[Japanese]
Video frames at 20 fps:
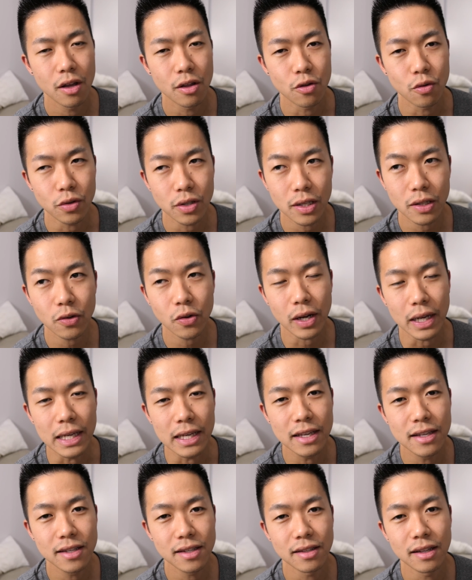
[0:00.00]
女性の方が
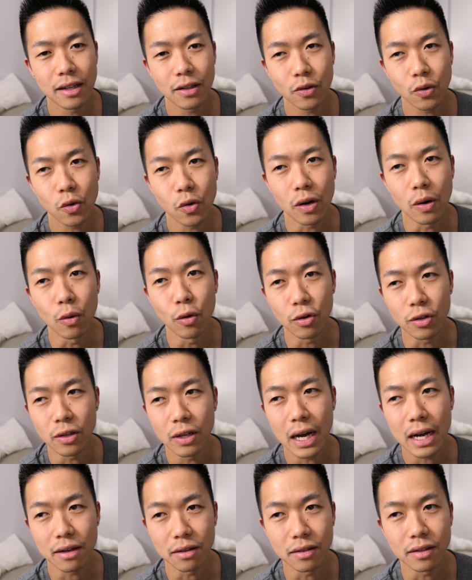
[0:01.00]
陰湿なところは
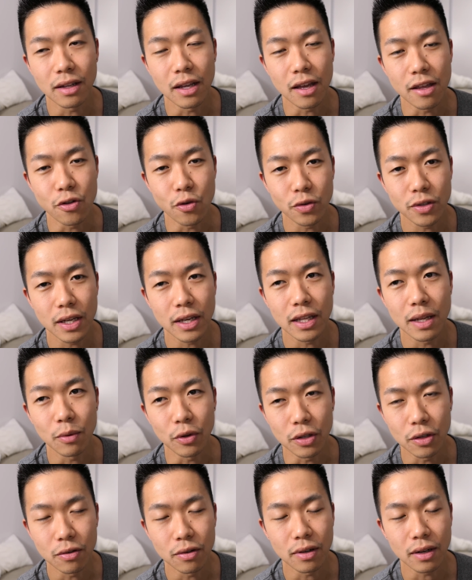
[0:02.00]
あるって女性でも
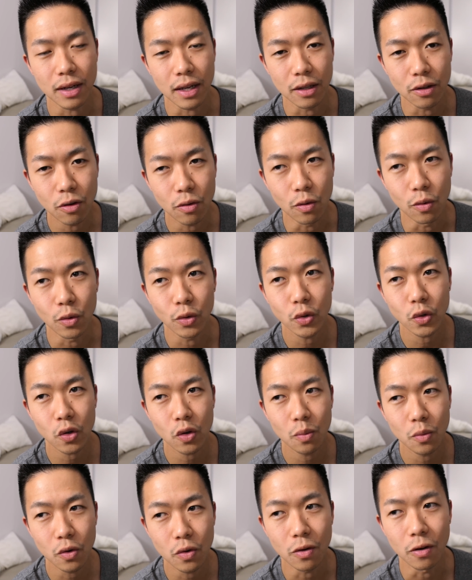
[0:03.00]
言うけど
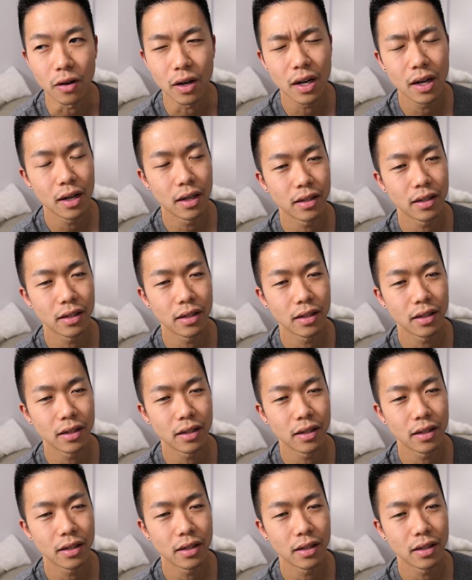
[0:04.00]
男も